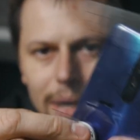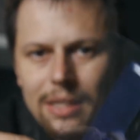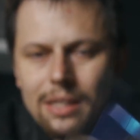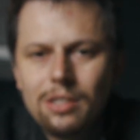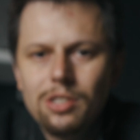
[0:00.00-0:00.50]

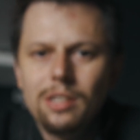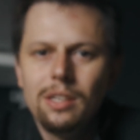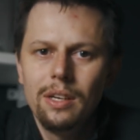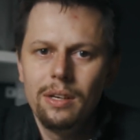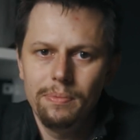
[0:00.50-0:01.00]

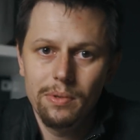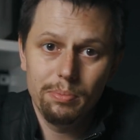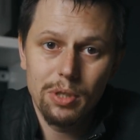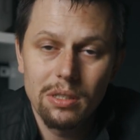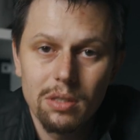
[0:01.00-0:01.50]
magnetyczny, no
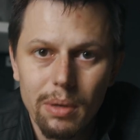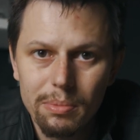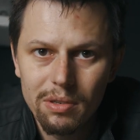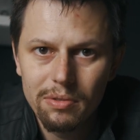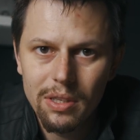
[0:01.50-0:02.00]
przez co
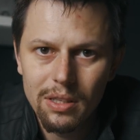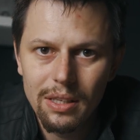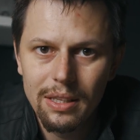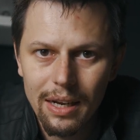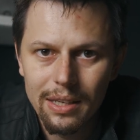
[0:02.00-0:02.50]
mamy wtedy
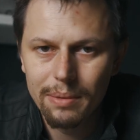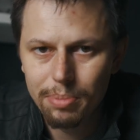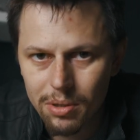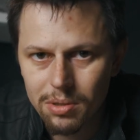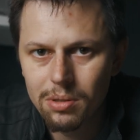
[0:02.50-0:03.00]
idealnie
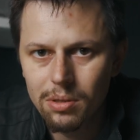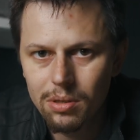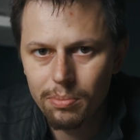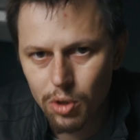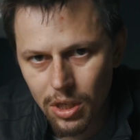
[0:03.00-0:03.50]
prosto
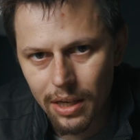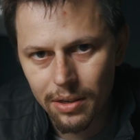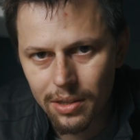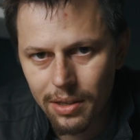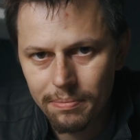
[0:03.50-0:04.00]
to
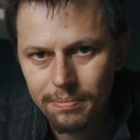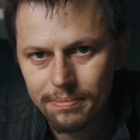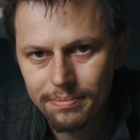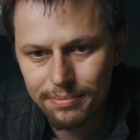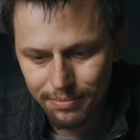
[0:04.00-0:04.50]
przyklejone.
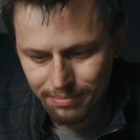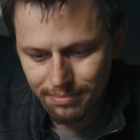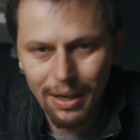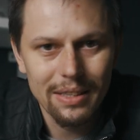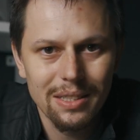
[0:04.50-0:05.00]

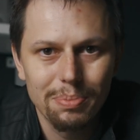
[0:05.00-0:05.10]
Fajna